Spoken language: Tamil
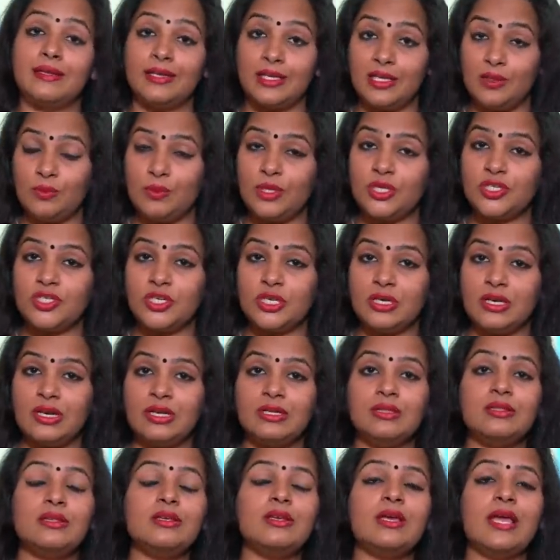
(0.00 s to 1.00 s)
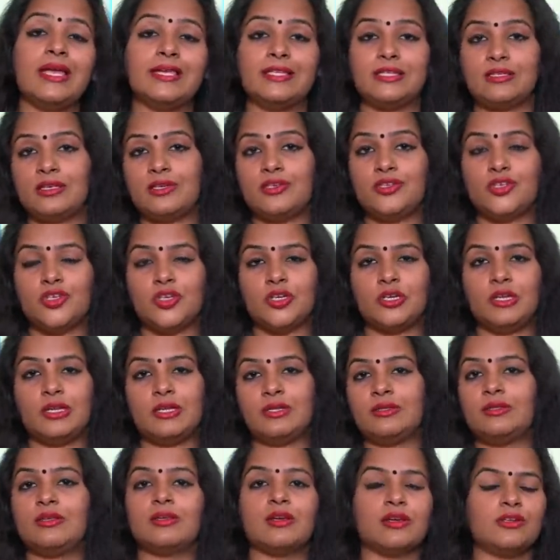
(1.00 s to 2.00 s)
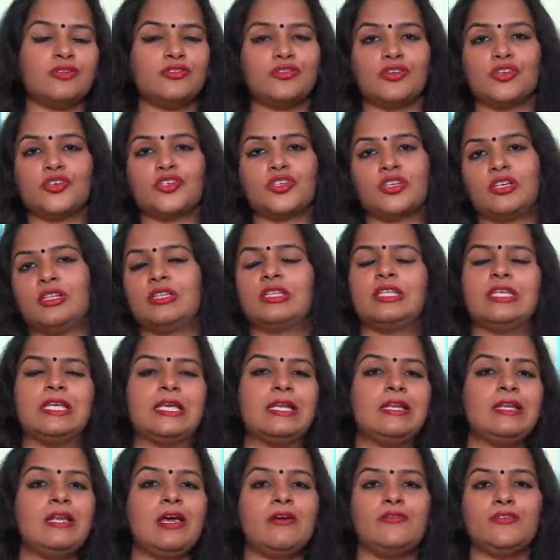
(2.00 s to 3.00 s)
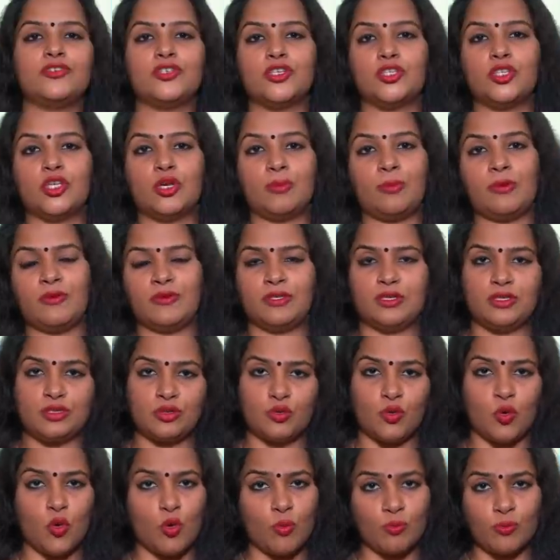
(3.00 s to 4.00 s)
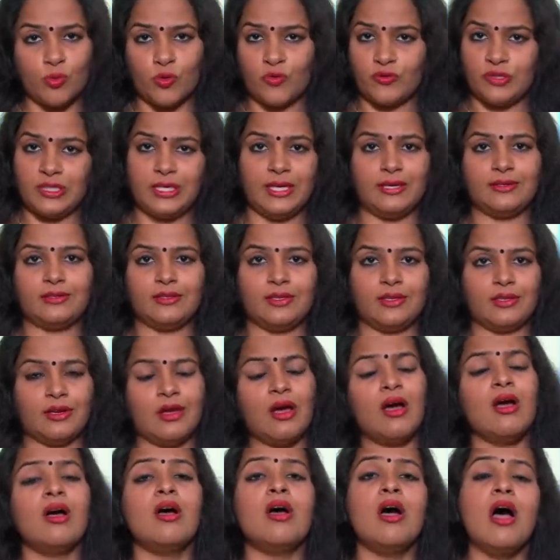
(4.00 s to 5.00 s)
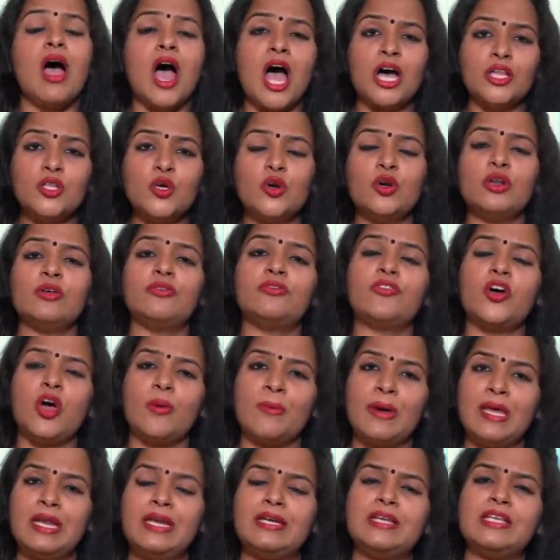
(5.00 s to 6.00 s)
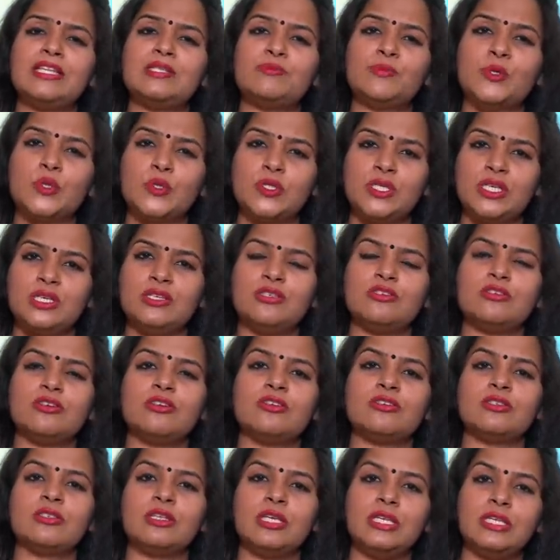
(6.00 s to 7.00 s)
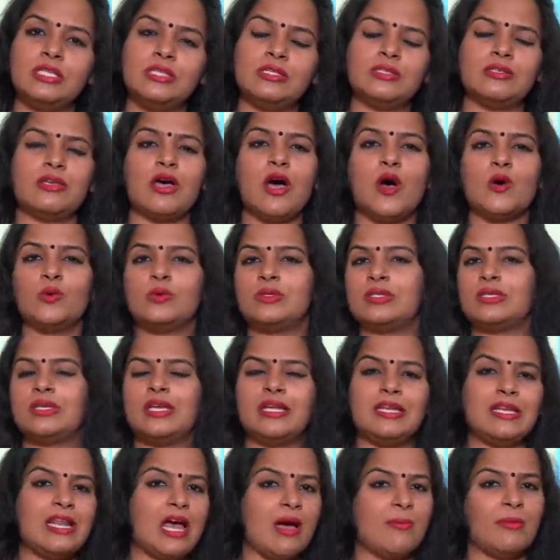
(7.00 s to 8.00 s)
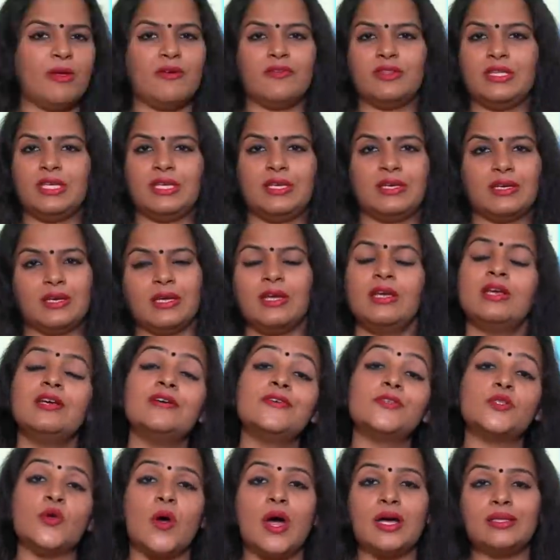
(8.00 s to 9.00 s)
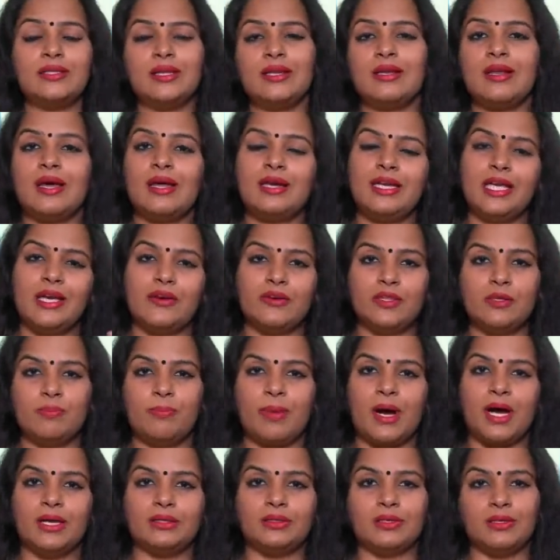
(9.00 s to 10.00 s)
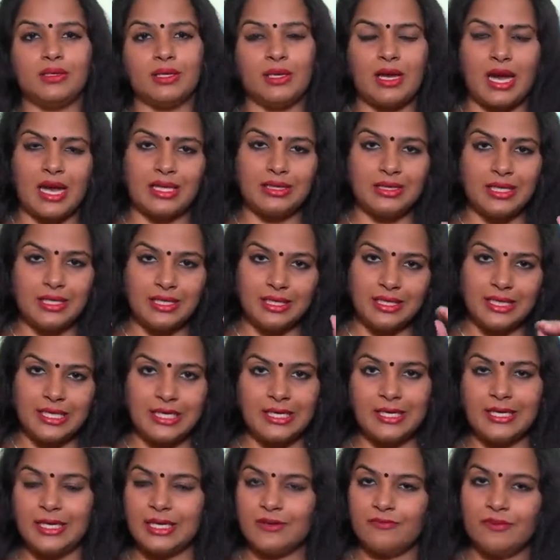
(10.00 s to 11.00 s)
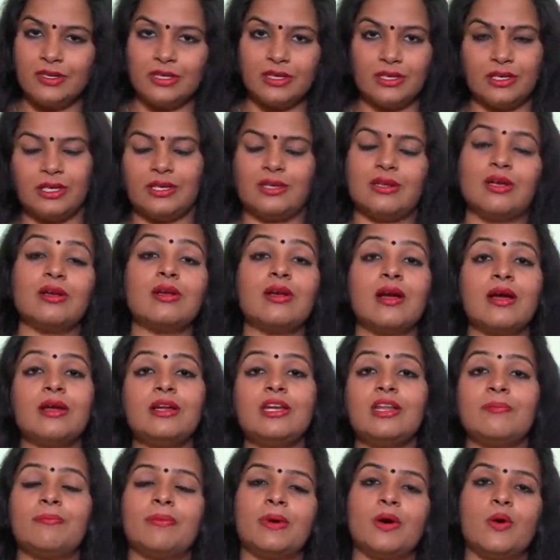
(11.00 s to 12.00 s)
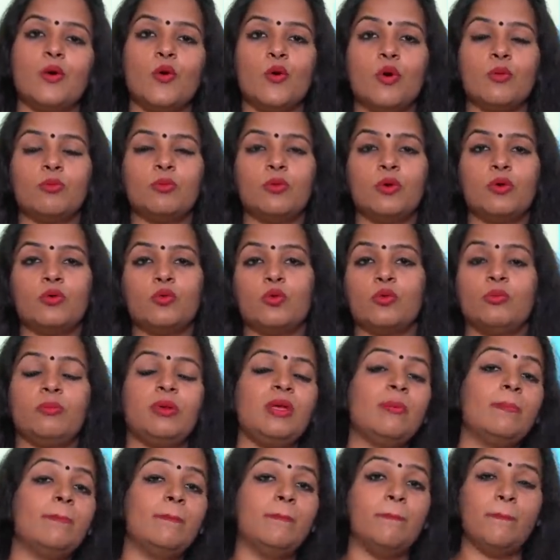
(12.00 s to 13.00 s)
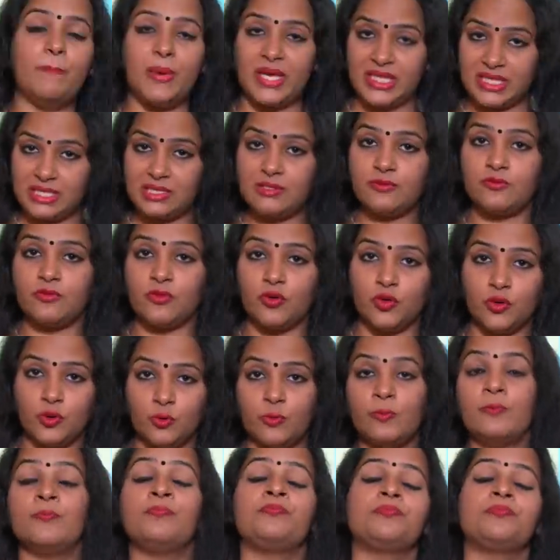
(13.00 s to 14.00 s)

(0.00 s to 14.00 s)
ரெனோவேஷன்லேருந்து எக்ஸ்டென்ஷன்லேருந்து கன்ஸ்ட்ரக்ஷன்லேருந்து எல்லா விஷயத்துக்குமே வந்துட்டு இந்த ஹோம் லோன் வந்து எடுத்துக்கலாம் அதோட ஃபார்மாலிட்டிஸ் ப்ரொசீஜர்ஸ் இன்ஸ் அவுட்ஸ் எல்லாமே வந்து இருக்குது ஸோ அதெல்லாம் நீங்கள் வந்து பார்த்துட்டு அந்த இது கீழே நீங்கள் விழுகிறீங்கன்னா கண்டிப்பாக ஹோம் லோன் உட் பி பெஸ்ட் ஃபார் யூ